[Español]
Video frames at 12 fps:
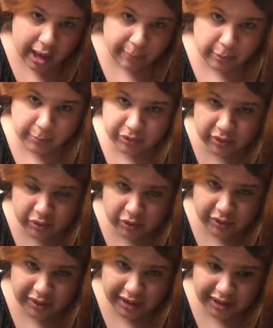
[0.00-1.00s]
A propósito,
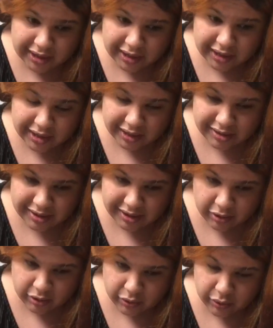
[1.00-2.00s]
yo dejé las
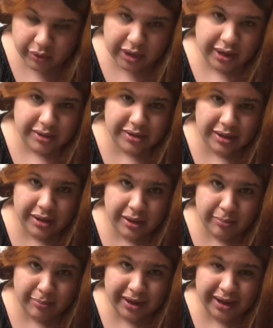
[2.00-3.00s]
raíces oscuras
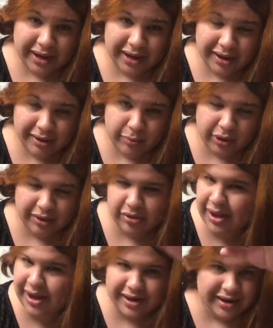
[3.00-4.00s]
para, porque
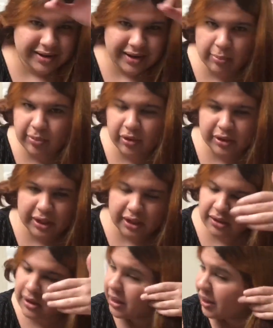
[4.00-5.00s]
se agarra rápido el
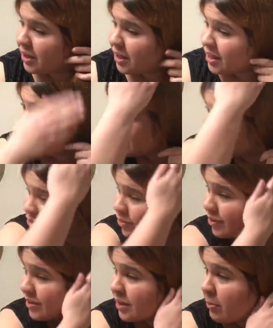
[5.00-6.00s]
tinte. Esto es
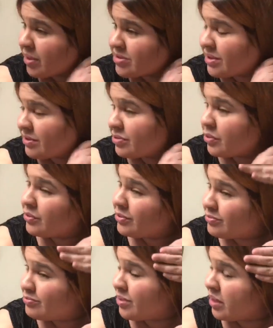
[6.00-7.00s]
lo que está pasando,
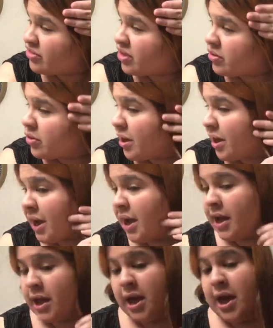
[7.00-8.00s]
bien chillón
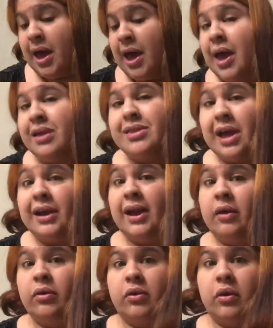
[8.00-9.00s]
acá. Se
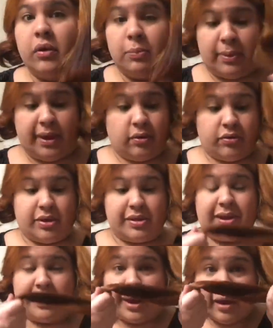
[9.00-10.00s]
aclaró todo el pelo, o se
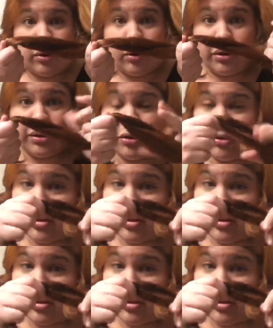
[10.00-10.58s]
aclaró, no